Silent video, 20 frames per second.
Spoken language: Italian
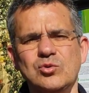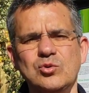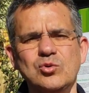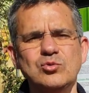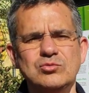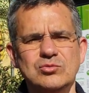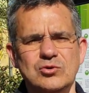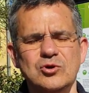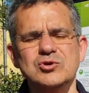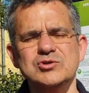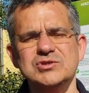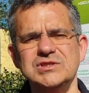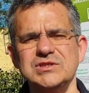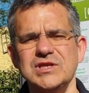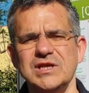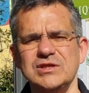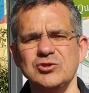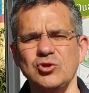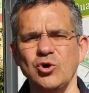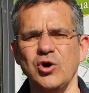un
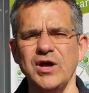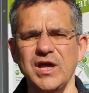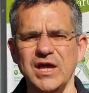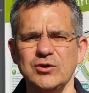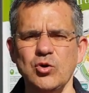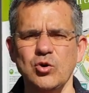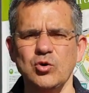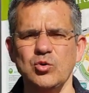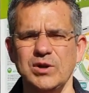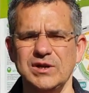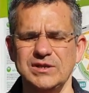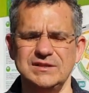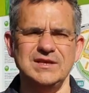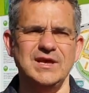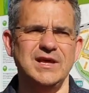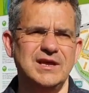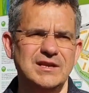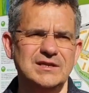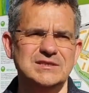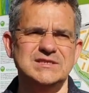cosiddetto
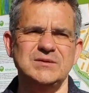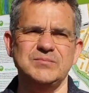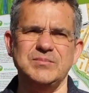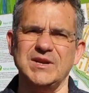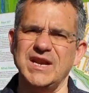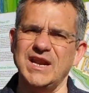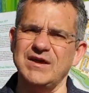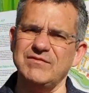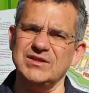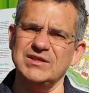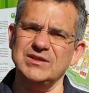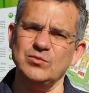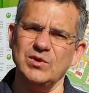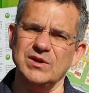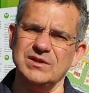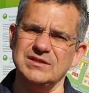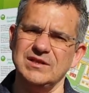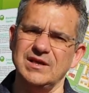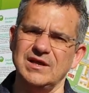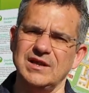ecoquartiere, si parlava di
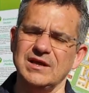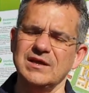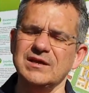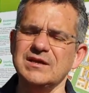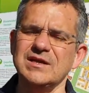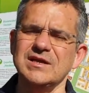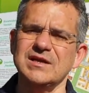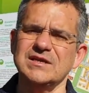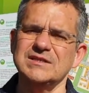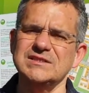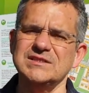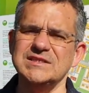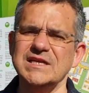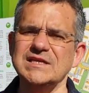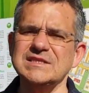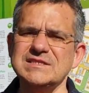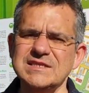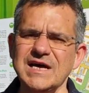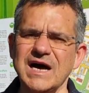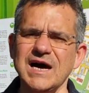quartiere
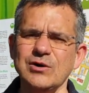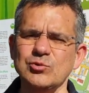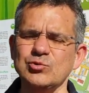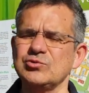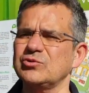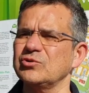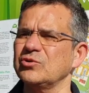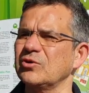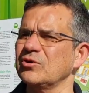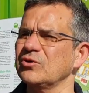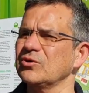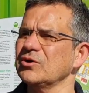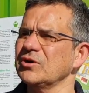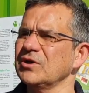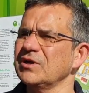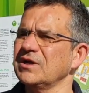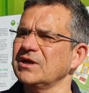senza auto,